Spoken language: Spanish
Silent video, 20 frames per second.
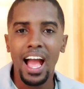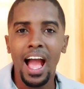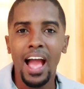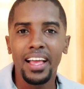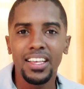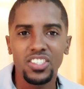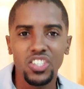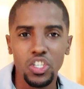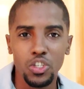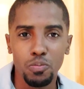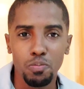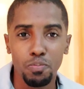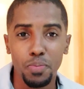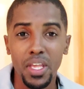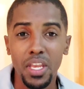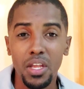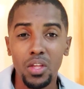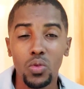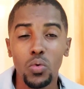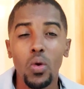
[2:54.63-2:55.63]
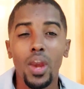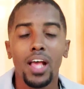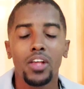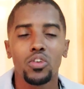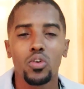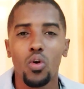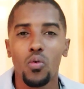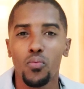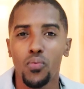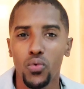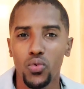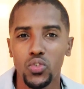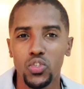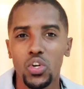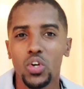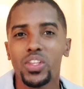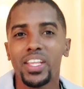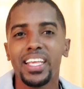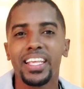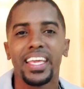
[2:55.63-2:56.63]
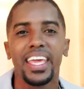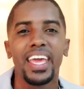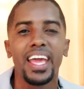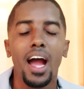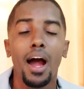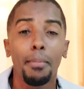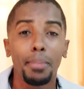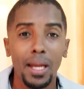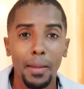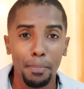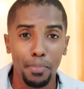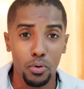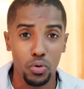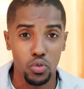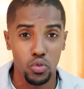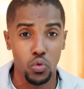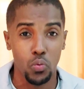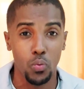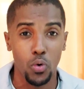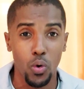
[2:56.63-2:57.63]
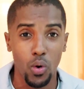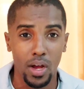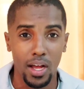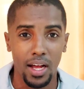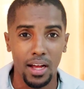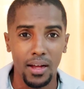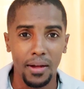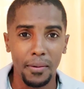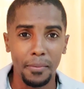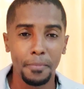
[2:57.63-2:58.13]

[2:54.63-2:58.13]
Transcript: a ese espíritu las confusiones que habla por su boca.